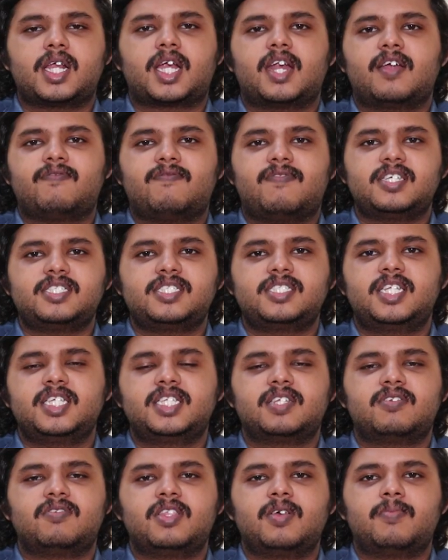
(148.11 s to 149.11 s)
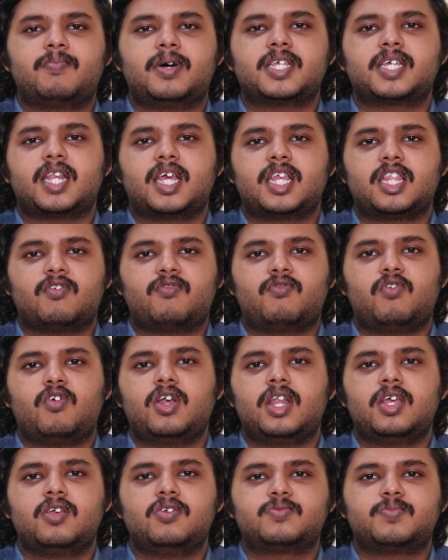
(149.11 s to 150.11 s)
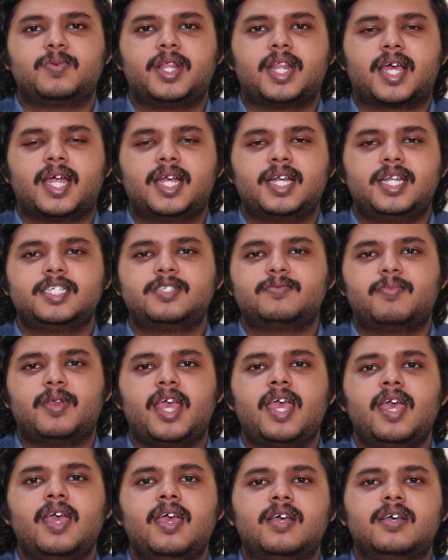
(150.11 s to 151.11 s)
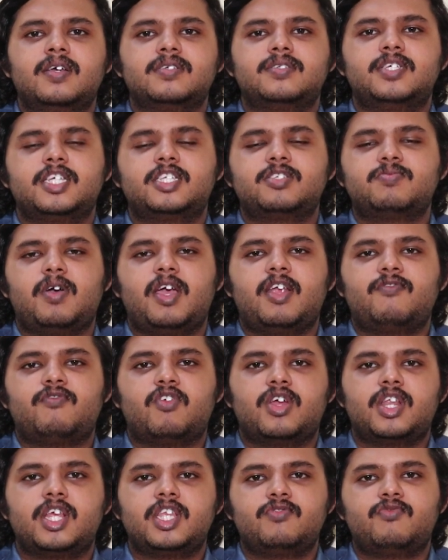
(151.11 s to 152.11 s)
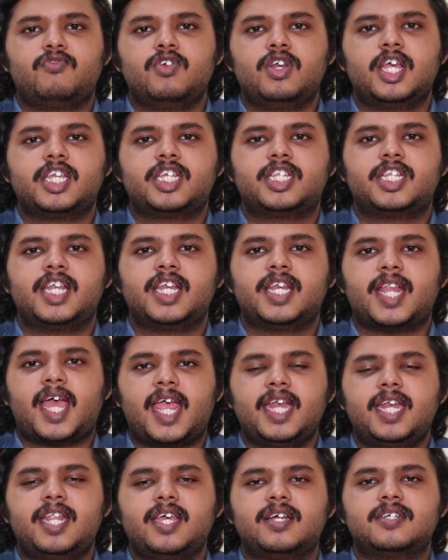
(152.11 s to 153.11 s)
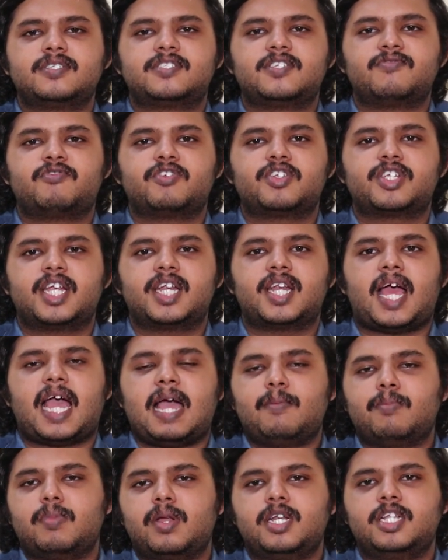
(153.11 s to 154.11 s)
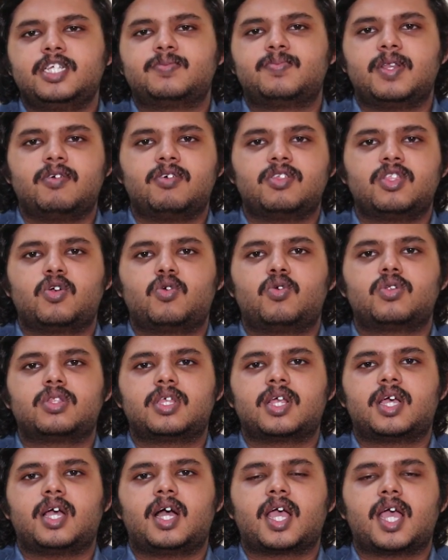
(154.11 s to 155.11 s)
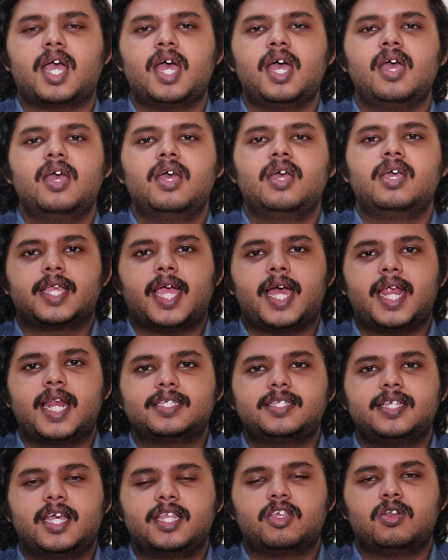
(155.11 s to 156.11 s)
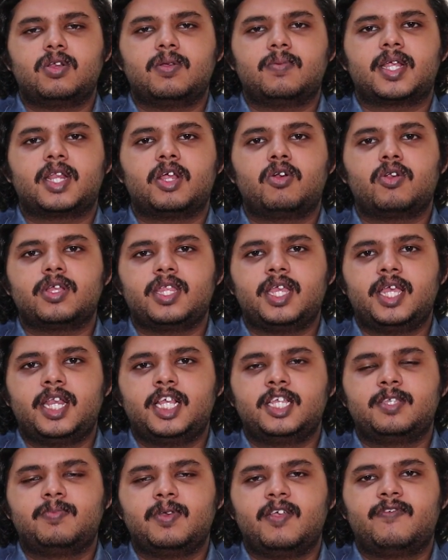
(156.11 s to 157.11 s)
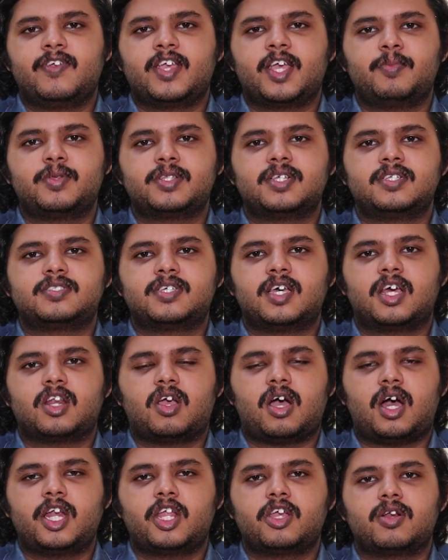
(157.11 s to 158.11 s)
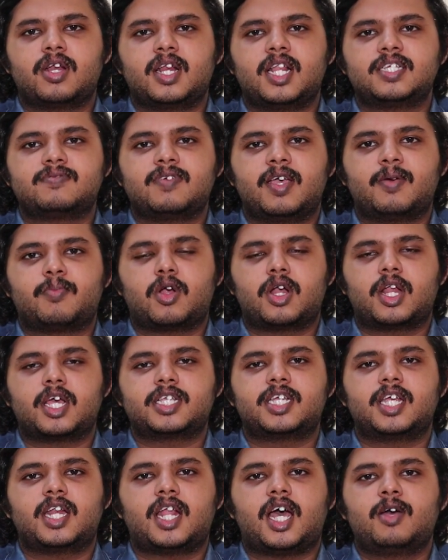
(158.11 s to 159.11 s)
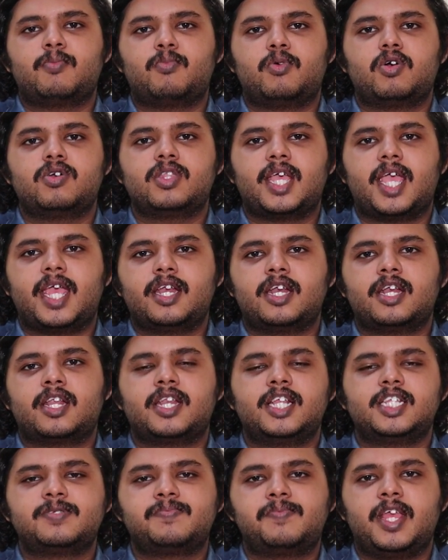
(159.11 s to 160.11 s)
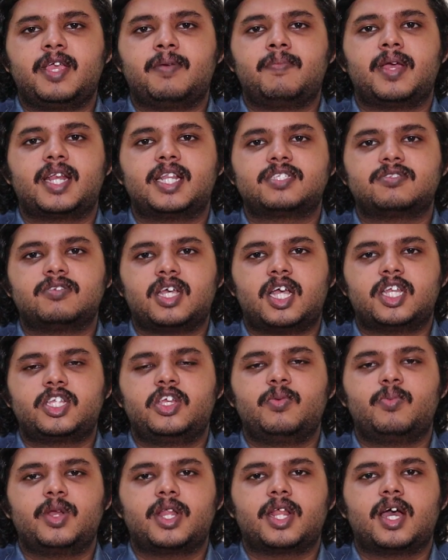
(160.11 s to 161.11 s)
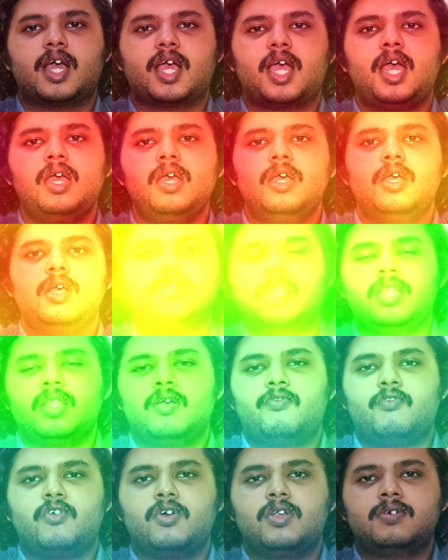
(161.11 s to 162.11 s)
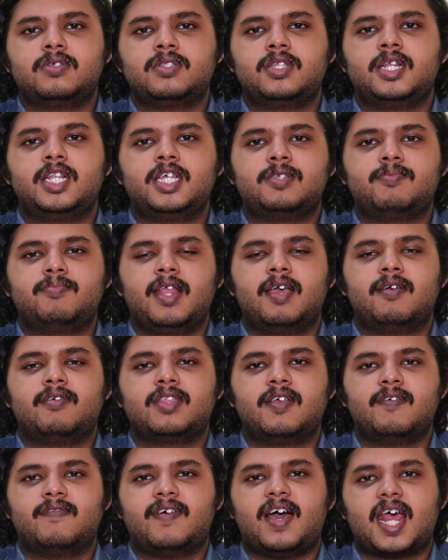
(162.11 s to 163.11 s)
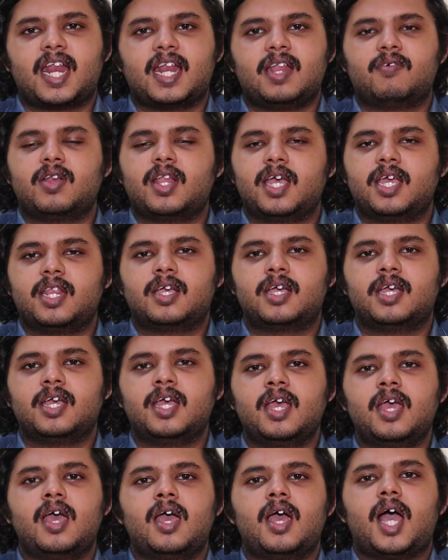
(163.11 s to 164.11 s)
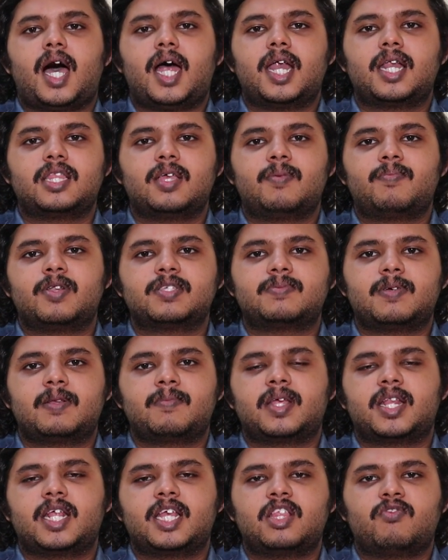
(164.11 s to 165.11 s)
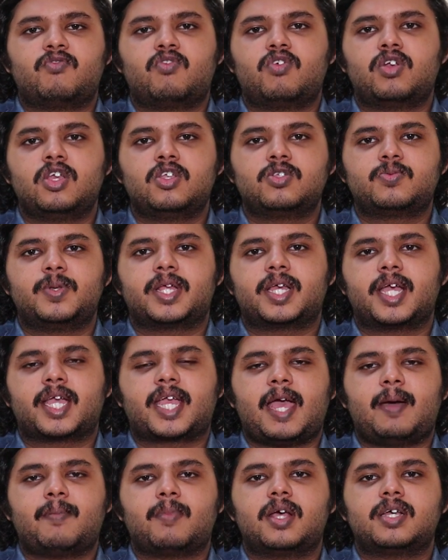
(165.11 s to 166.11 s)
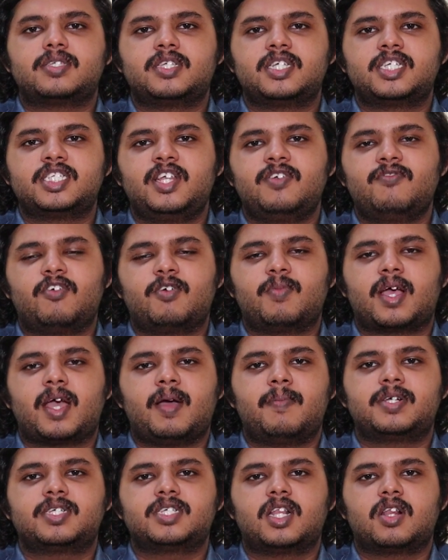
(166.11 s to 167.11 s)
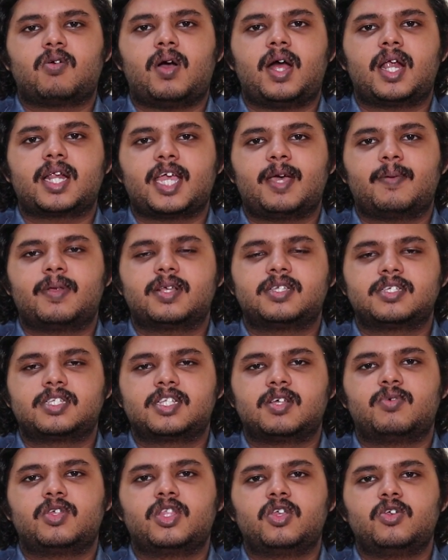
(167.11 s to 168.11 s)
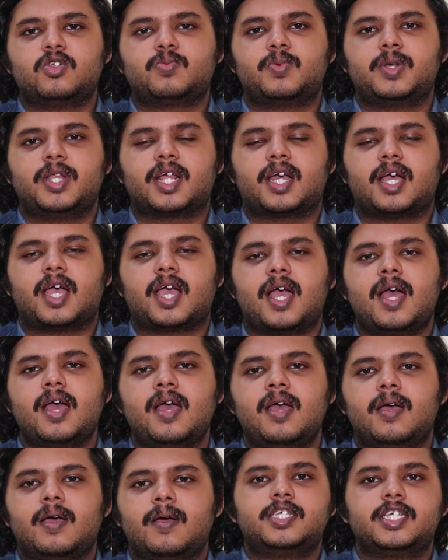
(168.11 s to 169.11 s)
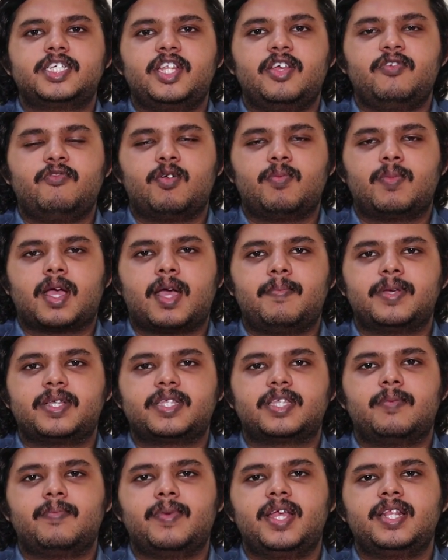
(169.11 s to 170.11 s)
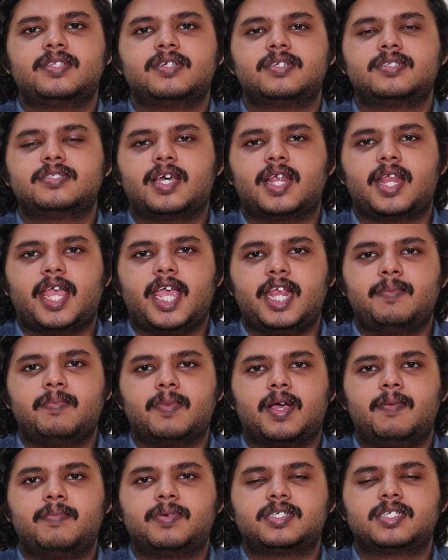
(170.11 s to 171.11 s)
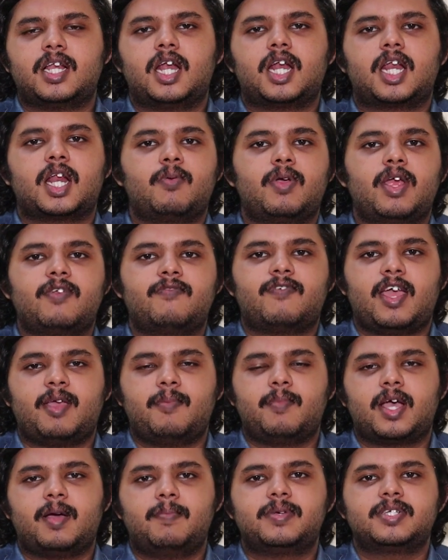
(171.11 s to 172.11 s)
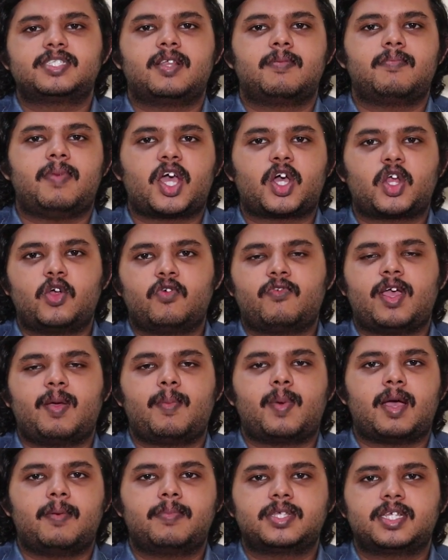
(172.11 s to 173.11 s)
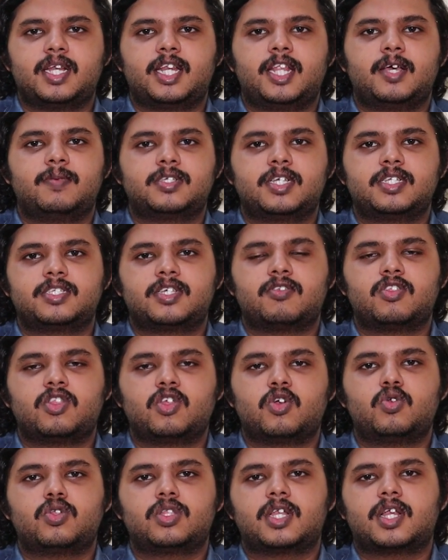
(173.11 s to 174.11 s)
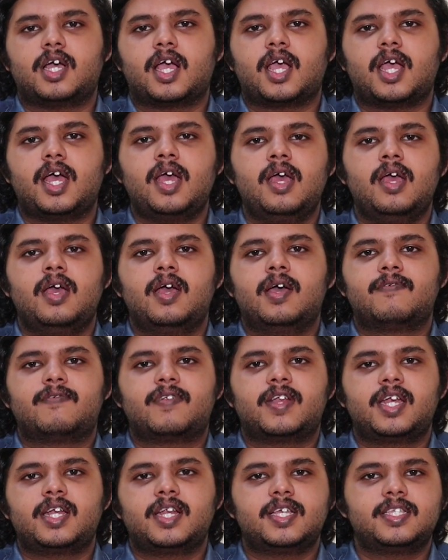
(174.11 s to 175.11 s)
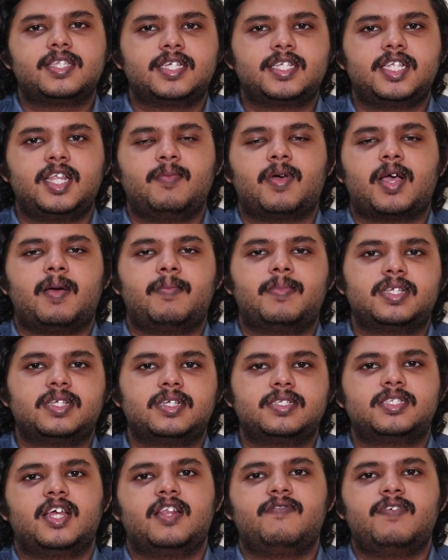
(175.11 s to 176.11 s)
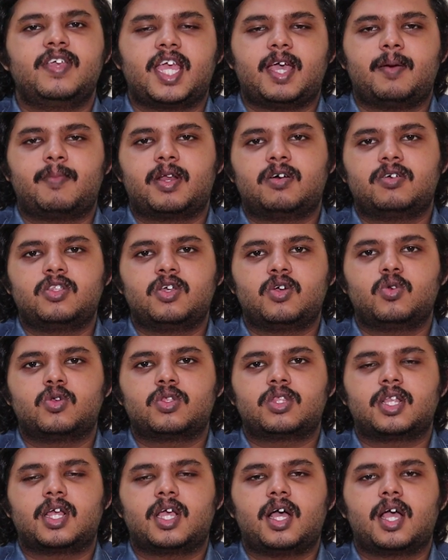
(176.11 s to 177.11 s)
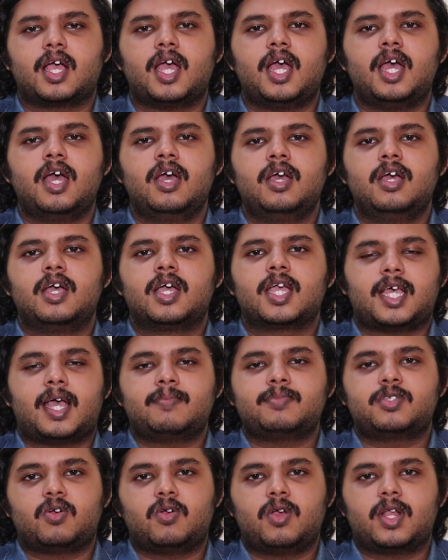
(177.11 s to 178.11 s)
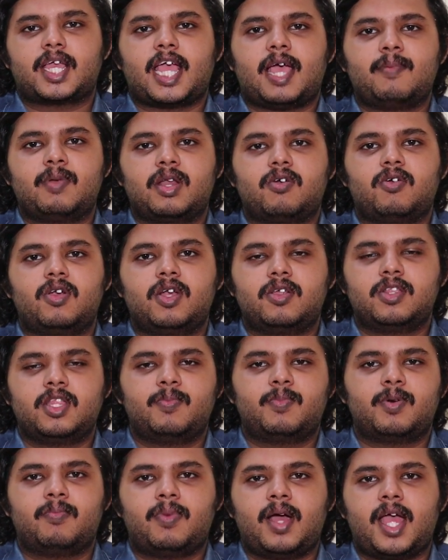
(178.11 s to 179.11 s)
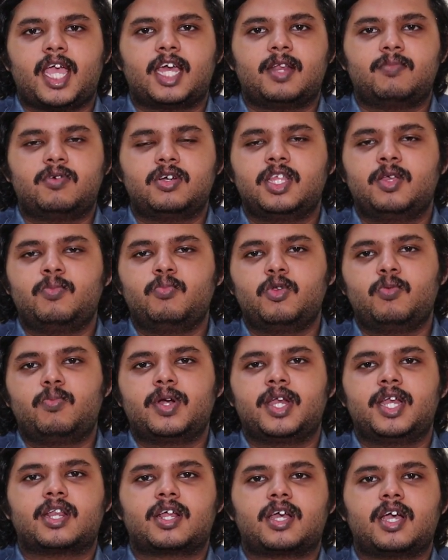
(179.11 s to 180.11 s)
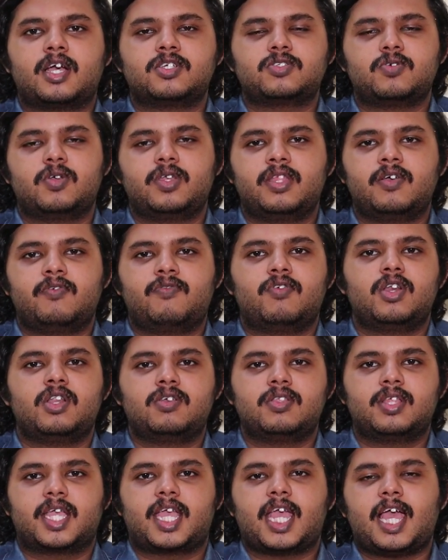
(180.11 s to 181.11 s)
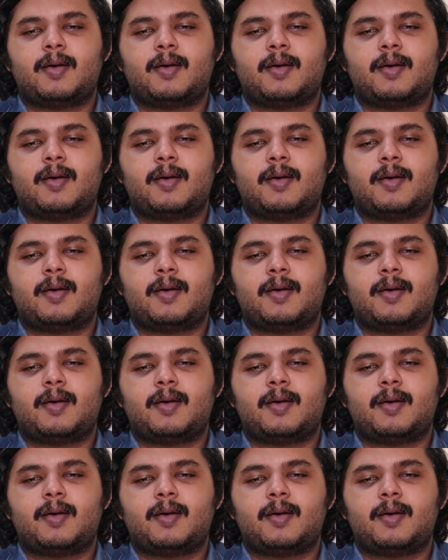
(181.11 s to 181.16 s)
வாங்கக்கான ஃபஸ்ட் ரீசன் வந்து பார்த்தீங்கன்னா இந்த ஃபோனில் யூஸ் பண்ணியிருக்க டிஸ்பிளே சிக்ஸ் பாயிண்ட் ஃபோர் இன்ச் ஃபுல் ஹெச்டி நைன்டி ஹெச் சூப்பர் ஷேட் ஆம்லெட் டிஸ்பிளே வந்து கொடுத்துருக்காங்க கேலக்ஸி ஏ தேர்ட்டில் பார்த்தீங்கன்னா வந்து இன் டிஸ்பிளே ஃபிங்கர் பிரிண்ட் சென்சார் கார்னிங் கிளாஸ் ஃபை ப்ரொடக்ஷன் அப்போ வந்து எயிட் ஹண்ட்ரட் நிட்ஸ் ஸ்பீக் பிரைட்னஸ் வந்து அச்சீவ் பண்ணியிருக்காங்க இந்த ஃபோனில் வந்து டிஸ்பிளே வந்து வேறு லெவலாக இருக்குது அடுத்த ப்ளஸ் பாயிண்ட் பார்த்தீங்கன்னா இந்த ஃபோனில் யூஸ் பண்ணியிருக்க கேமரா சிக்ஸ்டி ஃபோர் மெகா பிக்சல் பார்ட் கேமரா சிஸ்டம் வந்து யூஸ் பண்ணியிருக்காங்க சிக்ஸ்டி ஃபோர் மெகா பிக்சல் மெயின் சென்சர் எயிட் மெகா பிக்சல் அல்ட்ரா வைட் ஃபைவ் மெகா பிக்சல் மேக்ரோ ஃபைவ் மெகா பிக்சல் டெப் சென்சர் வந்து கொடுத்துருக்காங்க ஃப்ரண்ட்டில் சிக்ஸ்டின் மெகா பிக்சல் செல்ஃபி கேமரா வந்து கொடுத்துருக்காங்க சாம்சங்கோட கேமரா குவாலிட்டி வந்து இப்போ பயங்கரமாக வந்து இம்ப்ரூவ் பண்ணிட்டு இருக்காங்க ஸோ இந்த ஃபோன்லேயே வந்து